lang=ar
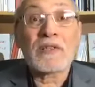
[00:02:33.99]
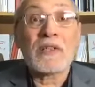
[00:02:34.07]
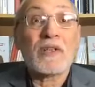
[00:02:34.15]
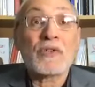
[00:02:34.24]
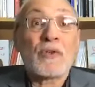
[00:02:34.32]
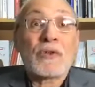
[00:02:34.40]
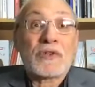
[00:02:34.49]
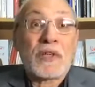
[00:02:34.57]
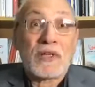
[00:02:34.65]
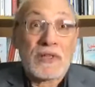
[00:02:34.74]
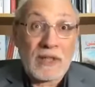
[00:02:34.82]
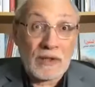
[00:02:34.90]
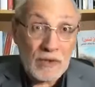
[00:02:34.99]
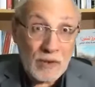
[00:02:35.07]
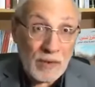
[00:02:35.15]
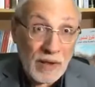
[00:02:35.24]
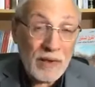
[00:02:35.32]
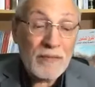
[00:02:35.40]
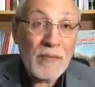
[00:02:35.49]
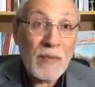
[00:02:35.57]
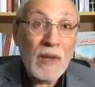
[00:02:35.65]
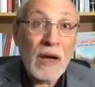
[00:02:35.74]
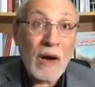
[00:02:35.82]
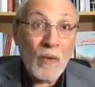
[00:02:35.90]
يعني شلون نصلي صلاه الجمعه؟
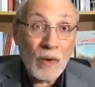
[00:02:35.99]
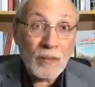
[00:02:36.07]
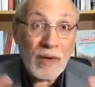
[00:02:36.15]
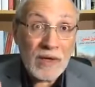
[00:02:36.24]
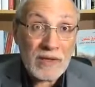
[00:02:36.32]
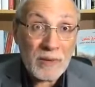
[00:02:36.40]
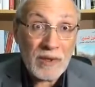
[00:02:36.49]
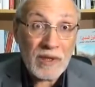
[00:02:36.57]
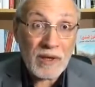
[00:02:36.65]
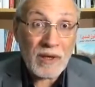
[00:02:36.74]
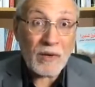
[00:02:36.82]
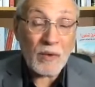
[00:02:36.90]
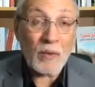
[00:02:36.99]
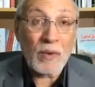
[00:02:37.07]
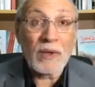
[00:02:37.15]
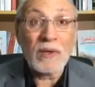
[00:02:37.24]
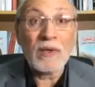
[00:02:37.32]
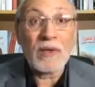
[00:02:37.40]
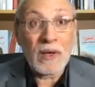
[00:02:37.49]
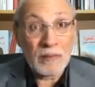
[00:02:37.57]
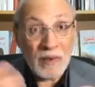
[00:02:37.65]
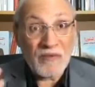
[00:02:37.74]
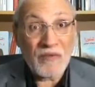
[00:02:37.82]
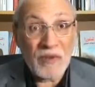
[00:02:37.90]
اول ما اجى من ايران هو
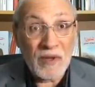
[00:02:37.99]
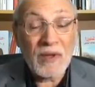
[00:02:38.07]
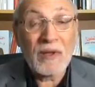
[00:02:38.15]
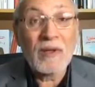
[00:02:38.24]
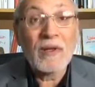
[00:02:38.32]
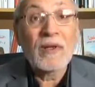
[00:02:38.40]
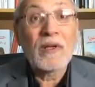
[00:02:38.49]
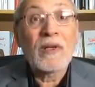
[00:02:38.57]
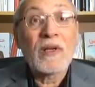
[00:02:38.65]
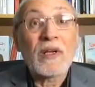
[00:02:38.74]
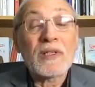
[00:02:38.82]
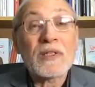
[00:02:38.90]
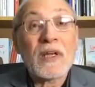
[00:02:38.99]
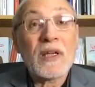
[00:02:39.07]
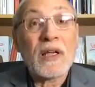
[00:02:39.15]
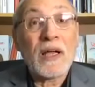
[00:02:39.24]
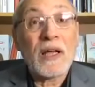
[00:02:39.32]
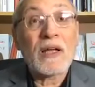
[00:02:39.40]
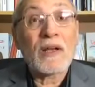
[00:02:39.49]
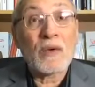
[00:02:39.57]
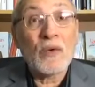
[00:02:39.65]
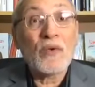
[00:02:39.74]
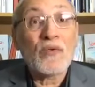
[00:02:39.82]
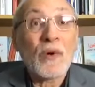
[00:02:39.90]
كان منفي اجى الى
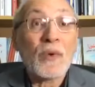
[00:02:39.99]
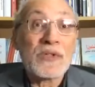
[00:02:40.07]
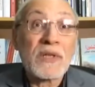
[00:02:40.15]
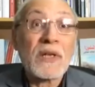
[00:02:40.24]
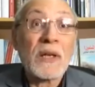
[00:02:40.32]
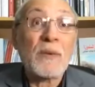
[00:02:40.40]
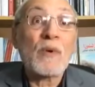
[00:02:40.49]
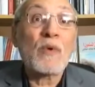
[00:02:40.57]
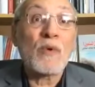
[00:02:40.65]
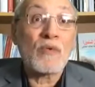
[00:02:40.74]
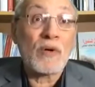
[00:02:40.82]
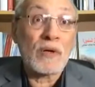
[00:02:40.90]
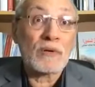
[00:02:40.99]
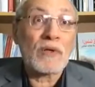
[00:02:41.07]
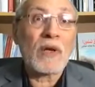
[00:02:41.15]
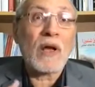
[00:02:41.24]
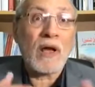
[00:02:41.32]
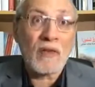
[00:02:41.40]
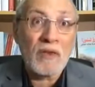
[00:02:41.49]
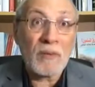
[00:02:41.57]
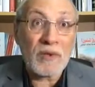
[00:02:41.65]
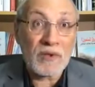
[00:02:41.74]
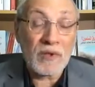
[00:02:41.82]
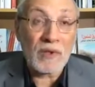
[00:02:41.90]
الكوفه وصلى بالكوفه صلاه
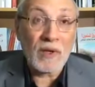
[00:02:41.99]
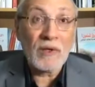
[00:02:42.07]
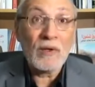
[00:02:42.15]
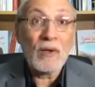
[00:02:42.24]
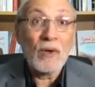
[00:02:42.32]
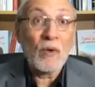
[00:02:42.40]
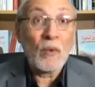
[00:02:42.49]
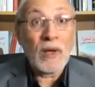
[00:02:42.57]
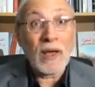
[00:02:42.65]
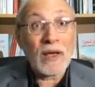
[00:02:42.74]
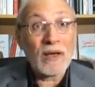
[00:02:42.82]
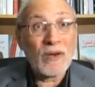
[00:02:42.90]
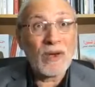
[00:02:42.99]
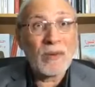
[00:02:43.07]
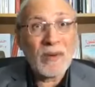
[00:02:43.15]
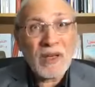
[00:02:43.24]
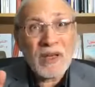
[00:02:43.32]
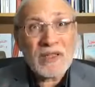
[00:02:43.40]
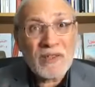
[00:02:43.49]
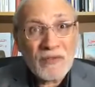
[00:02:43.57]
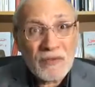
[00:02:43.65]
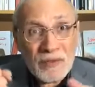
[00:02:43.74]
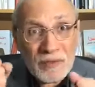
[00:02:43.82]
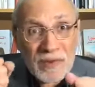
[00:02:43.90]
عظيمه جدا ولكن علماء
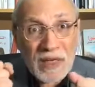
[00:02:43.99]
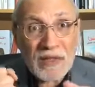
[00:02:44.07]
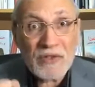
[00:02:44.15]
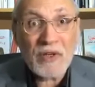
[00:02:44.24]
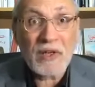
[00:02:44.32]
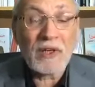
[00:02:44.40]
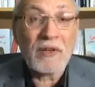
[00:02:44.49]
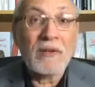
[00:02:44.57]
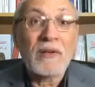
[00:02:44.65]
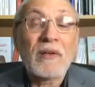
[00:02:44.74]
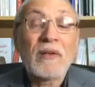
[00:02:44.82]
النجف متحجرين